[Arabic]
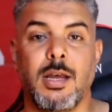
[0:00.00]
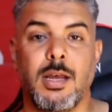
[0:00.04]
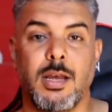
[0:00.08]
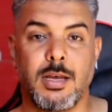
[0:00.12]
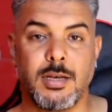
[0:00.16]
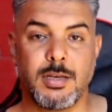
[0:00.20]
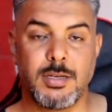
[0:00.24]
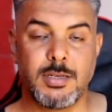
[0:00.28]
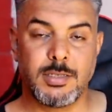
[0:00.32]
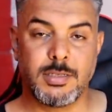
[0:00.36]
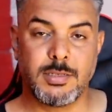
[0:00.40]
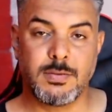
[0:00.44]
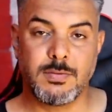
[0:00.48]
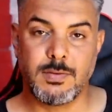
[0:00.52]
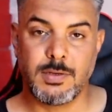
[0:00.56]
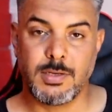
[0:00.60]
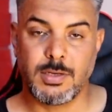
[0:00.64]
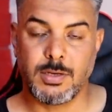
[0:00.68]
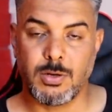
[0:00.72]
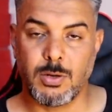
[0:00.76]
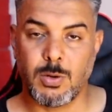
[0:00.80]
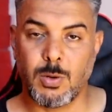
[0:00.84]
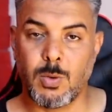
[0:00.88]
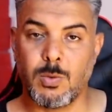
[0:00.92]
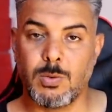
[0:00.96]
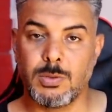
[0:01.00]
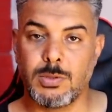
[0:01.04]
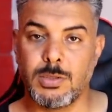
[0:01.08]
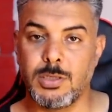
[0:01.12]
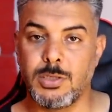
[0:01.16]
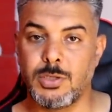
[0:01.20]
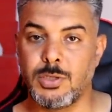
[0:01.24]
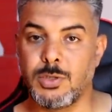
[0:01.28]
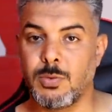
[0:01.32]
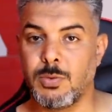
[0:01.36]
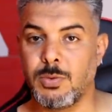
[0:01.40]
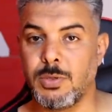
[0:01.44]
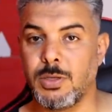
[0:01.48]
عكس آه، فريق القوة
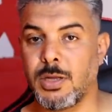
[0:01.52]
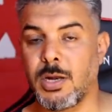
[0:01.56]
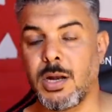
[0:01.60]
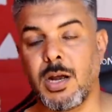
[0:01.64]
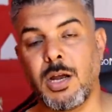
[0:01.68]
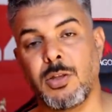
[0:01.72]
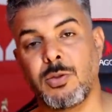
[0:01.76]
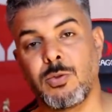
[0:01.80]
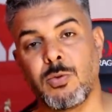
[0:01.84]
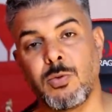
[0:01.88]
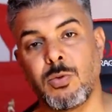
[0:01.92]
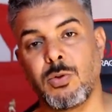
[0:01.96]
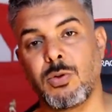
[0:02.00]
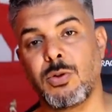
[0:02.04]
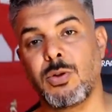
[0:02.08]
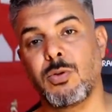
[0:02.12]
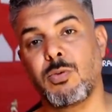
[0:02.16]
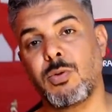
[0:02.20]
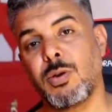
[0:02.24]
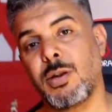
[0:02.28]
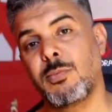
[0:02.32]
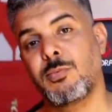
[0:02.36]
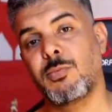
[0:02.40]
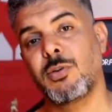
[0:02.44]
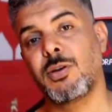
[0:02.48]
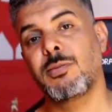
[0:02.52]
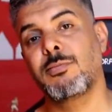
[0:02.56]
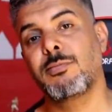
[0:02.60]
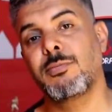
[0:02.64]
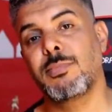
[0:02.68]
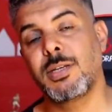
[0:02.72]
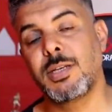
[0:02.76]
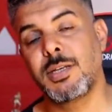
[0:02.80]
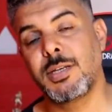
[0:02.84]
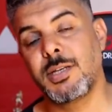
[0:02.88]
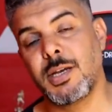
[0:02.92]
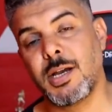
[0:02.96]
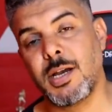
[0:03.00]
الجوية راح تقول أنه هو
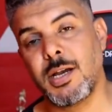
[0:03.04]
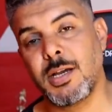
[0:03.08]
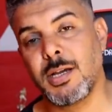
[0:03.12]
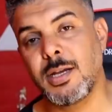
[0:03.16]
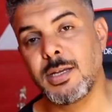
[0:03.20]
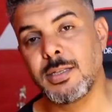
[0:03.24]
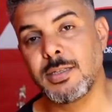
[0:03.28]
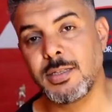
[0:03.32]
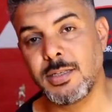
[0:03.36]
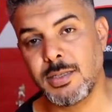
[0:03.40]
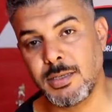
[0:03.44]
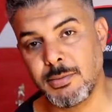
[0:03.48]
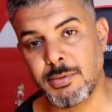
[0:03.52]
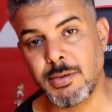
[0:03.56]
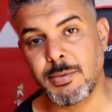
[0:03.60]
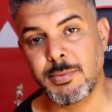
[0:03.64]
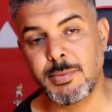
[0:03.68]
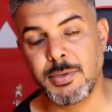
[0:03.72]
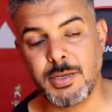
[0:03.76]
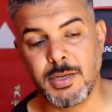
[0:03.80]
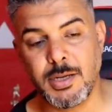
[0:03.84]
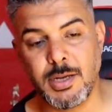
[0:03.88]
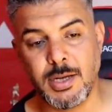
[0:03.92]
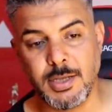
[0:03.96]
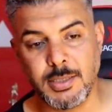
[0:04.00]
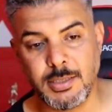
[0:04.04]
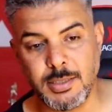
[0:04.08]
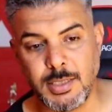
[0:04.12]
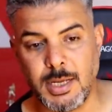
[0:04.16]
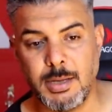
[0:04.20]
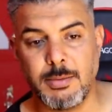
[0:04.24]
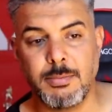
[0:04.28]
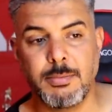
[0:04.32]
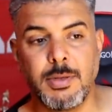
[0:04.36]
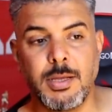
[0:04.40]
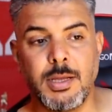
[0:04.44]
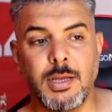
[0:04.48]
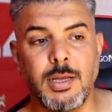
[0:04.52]
المهم بالنهايات العبرة بالنهايات
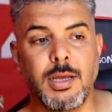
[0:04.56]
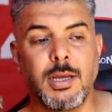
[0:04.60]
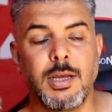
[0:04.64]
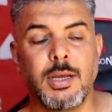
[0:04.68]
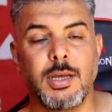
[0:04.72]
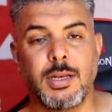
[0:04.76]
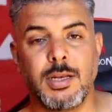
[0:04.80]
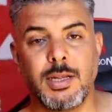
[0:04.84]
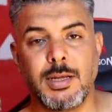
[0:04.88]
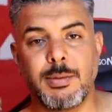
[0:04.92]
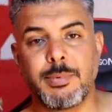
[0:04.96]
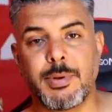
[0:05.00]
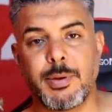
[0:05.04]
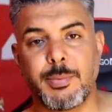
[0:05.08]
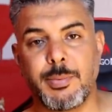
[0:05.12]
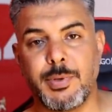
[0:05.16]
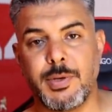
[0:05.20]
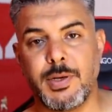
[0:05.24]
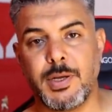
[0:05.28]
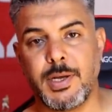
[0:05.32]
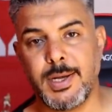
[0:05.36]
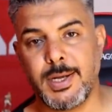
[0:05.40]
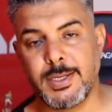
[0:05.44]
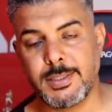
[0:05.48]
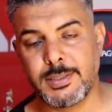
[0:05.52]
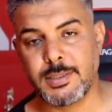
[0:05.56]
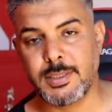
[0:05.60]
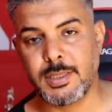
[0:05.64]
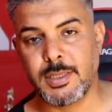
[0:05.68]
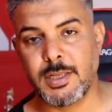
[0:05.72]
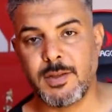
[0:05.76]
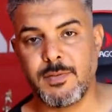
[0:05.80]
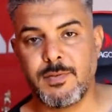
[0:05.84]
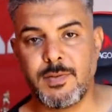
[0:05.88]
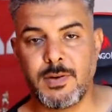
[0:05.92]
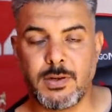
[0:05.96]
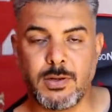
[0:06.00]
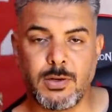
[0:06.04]
نعم عبرة بالنهايات
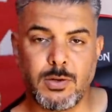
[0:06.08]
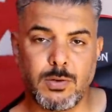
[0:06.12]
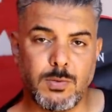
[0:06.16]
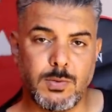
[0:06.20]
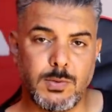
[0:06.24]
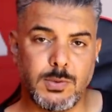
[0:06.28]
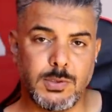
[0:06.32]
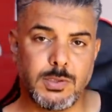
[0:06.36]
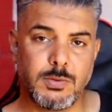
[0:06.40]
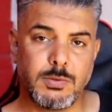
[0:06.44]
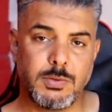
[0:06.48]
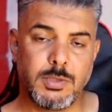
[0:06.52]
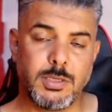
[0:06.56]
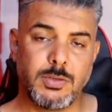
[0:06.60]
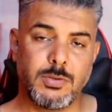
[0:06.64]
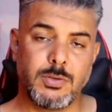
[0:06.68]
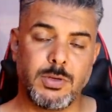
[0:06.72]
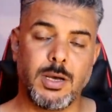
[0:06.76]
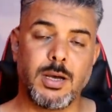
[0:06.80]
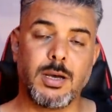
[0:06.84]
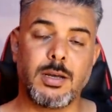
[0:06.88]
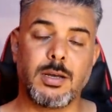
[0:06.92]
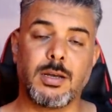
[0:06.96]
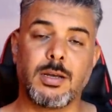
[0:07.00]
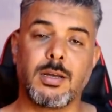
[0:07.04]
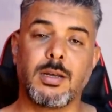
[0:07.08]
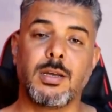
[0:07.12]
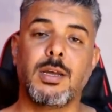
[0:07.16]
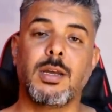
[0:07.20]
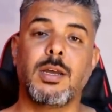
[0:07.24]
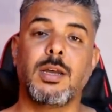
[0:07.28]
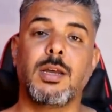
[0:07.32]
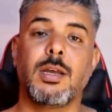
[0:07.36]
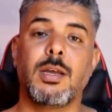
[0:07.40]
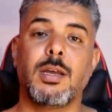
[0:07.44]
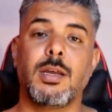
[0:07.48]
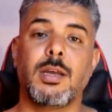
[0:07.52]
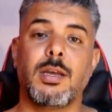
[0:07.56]
استطاع فريق القوة الجوية أنه يحقق
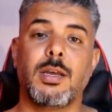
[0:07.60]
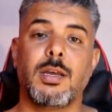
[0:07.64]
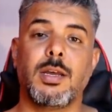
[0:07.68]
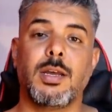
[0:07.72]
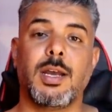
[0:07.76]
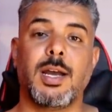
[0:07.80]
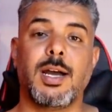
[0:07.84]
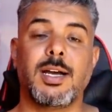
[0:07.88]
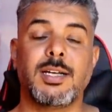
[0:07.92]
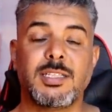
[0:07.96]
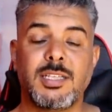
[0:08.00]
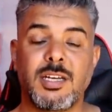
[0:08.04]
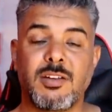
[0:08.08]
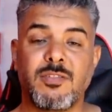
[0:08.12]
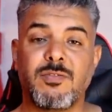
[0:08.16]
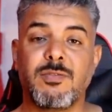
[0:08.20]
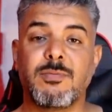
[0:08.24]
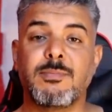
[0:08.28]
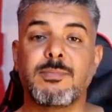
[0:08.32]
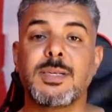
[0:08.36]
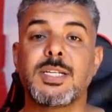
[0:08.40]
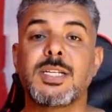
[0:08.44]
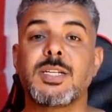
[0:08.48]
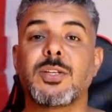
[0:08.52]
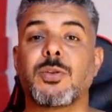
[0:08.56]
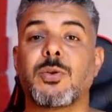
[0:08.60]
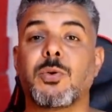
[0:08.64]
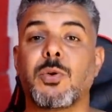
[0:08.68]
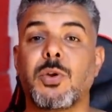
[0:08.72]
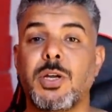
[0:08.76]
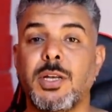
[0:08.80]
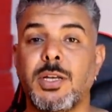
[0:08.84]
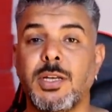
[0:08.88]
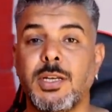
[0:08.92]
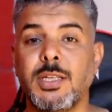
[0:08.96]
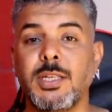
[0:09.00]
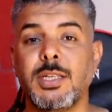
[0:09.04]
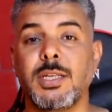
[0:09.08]
هدف من
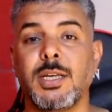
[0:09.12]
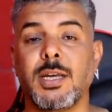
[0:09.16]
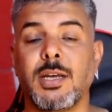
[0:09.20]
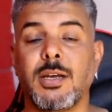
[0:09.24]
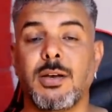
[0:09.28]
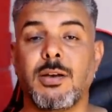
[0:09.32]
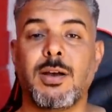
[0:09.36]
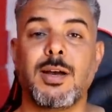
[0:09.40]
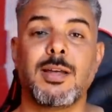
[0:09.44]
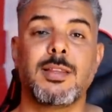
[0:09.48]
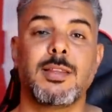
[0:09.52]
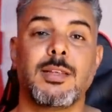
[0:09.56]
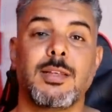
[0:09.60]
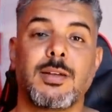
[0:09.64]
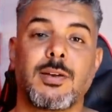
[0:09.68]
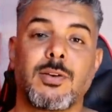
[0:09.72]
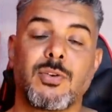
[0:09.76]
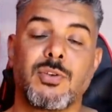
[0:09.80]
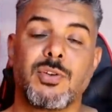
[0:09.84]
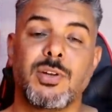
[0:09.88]
ركنية هذه